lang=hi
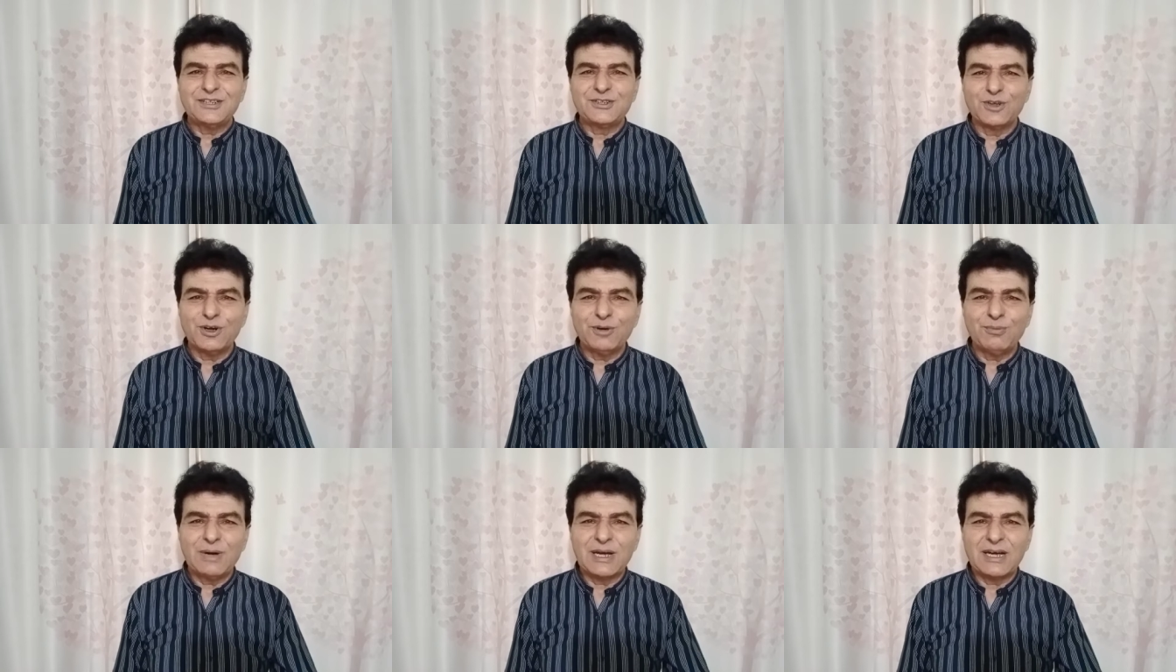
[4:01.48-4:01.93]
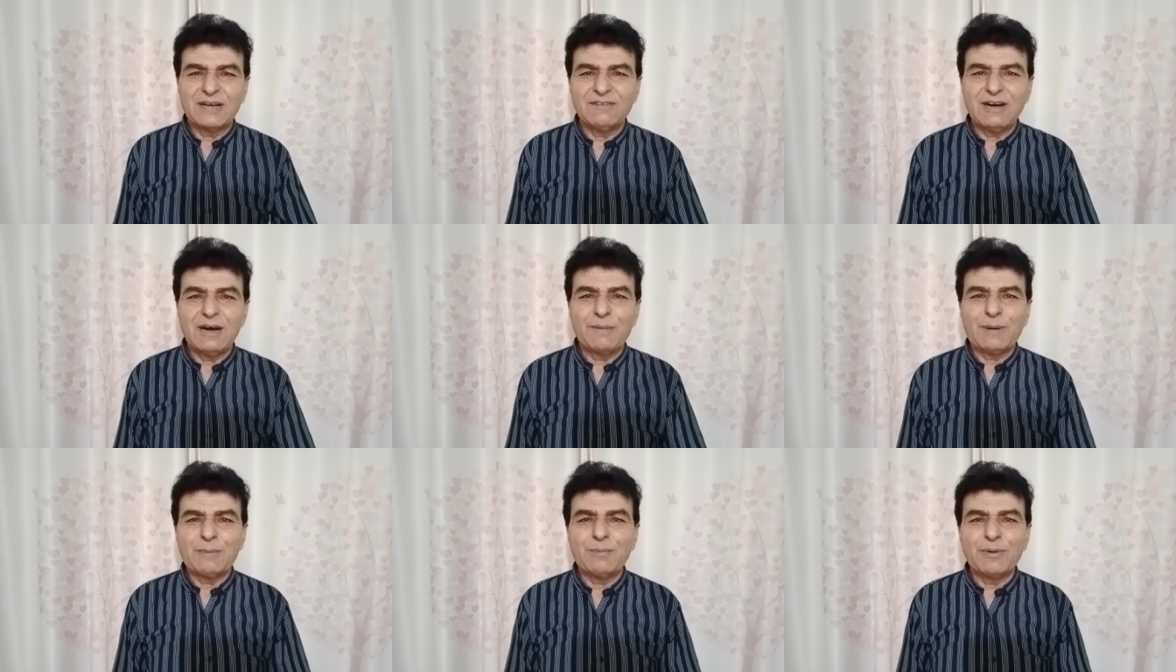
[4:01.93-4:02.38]
जो हमारे
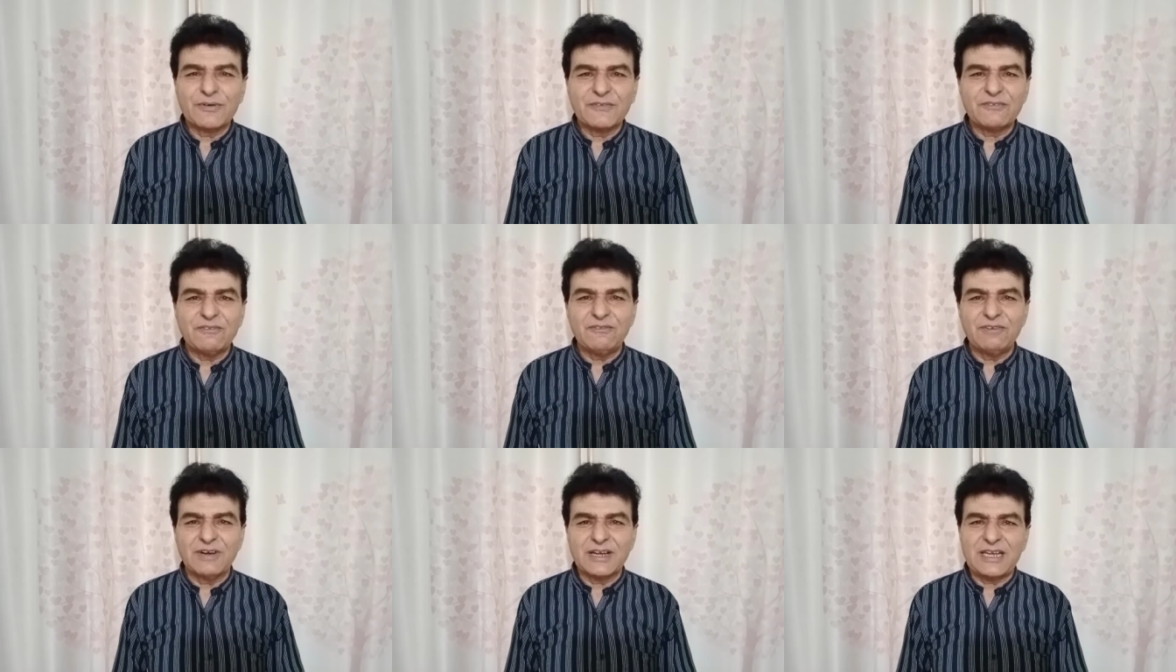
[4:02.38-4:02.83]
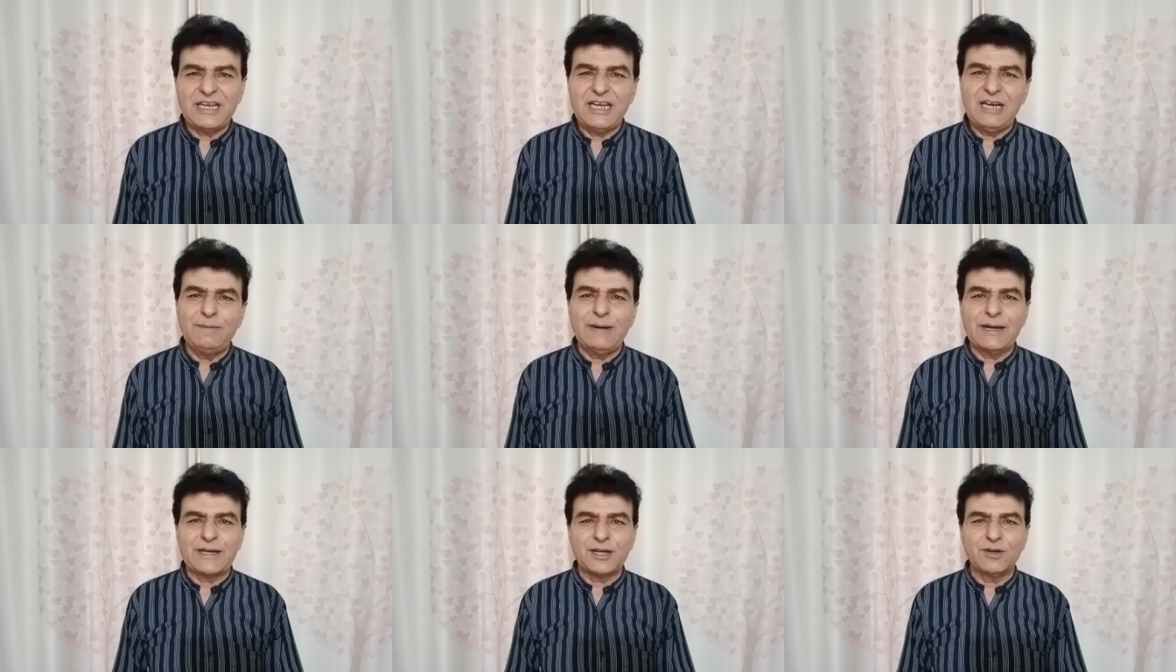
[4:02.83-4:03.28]
वहाँ पे
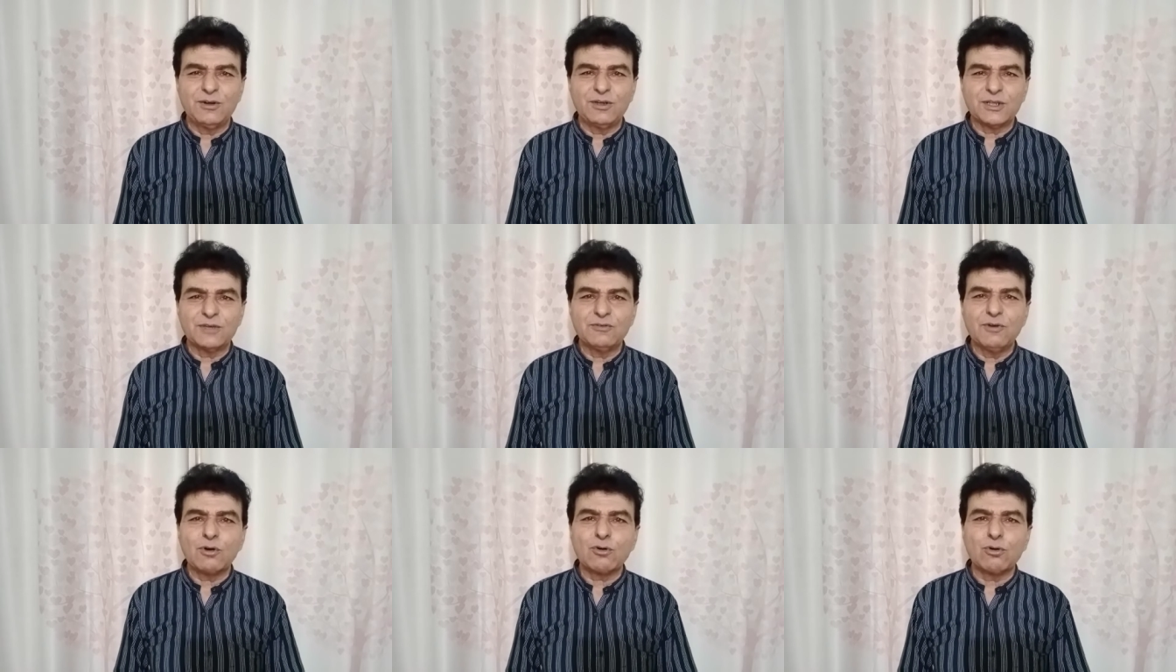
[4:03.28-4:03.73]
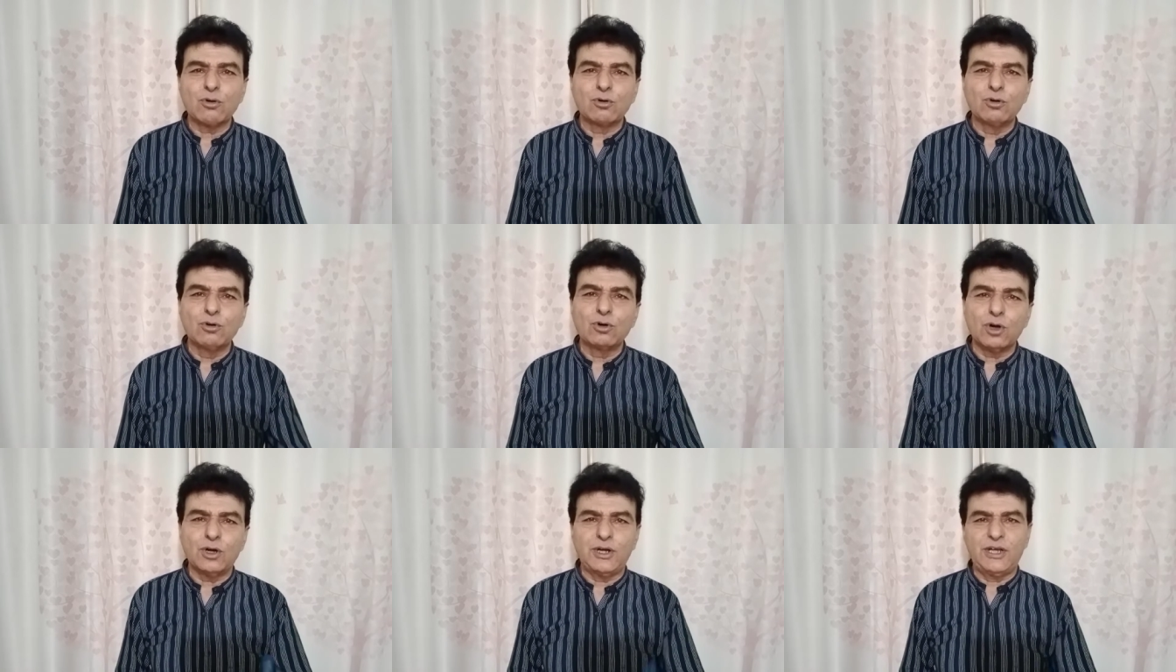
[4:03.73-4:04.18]
वकील बैठे हुए थे वो
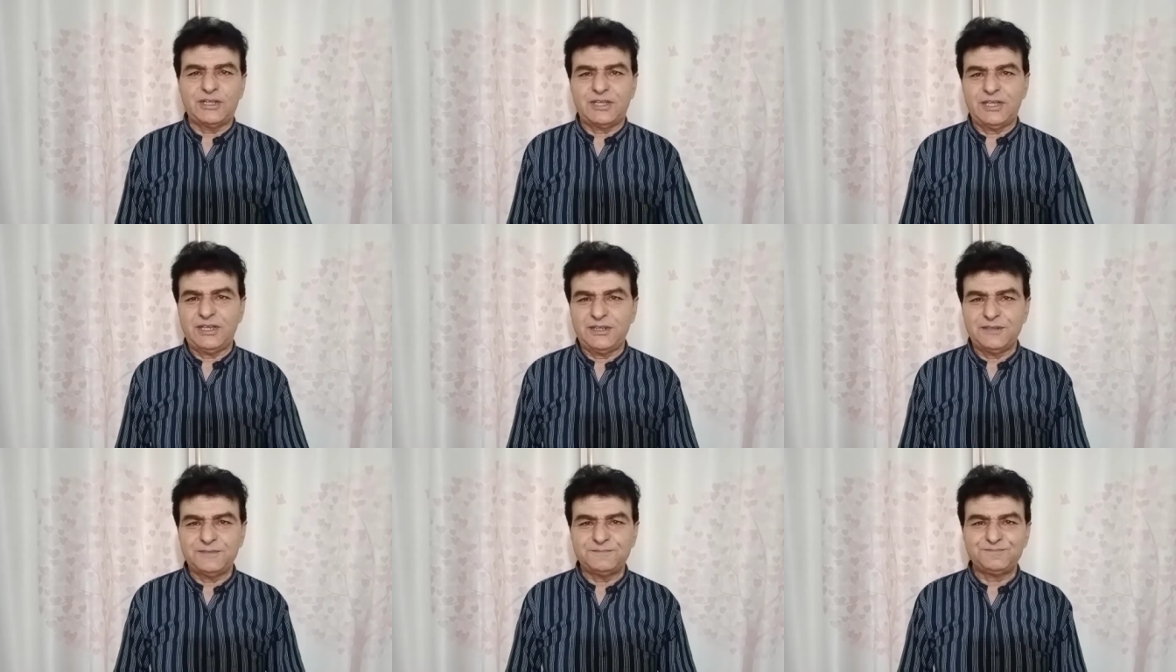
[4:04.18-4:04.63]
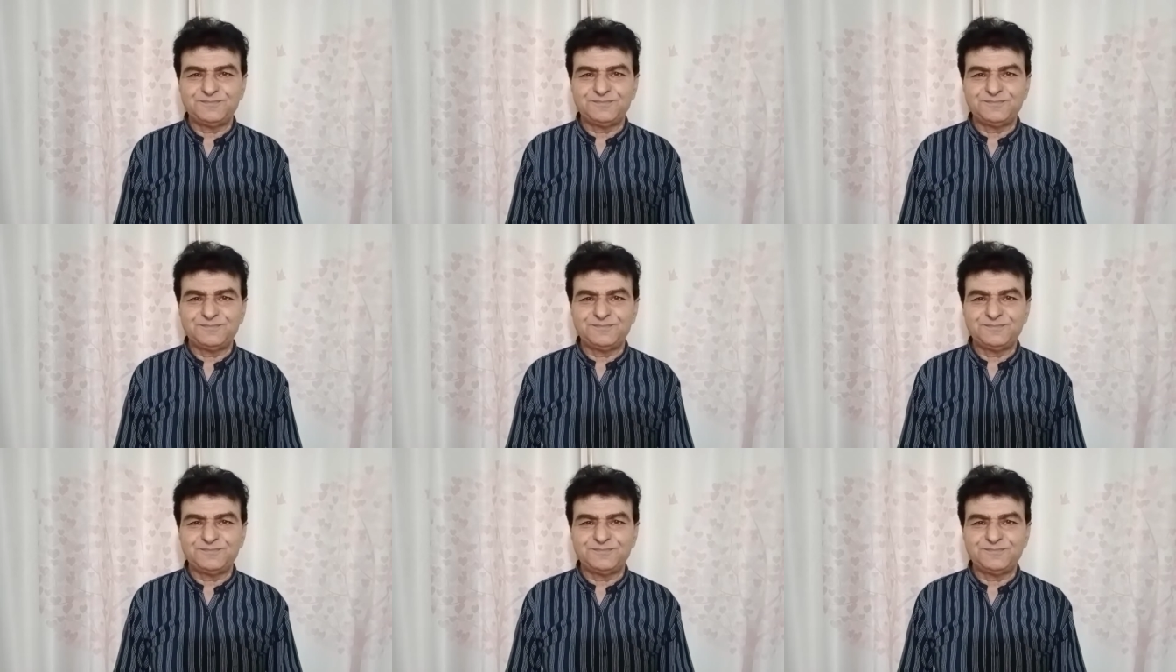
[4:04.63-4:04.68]
कुग्गू घोड़े थे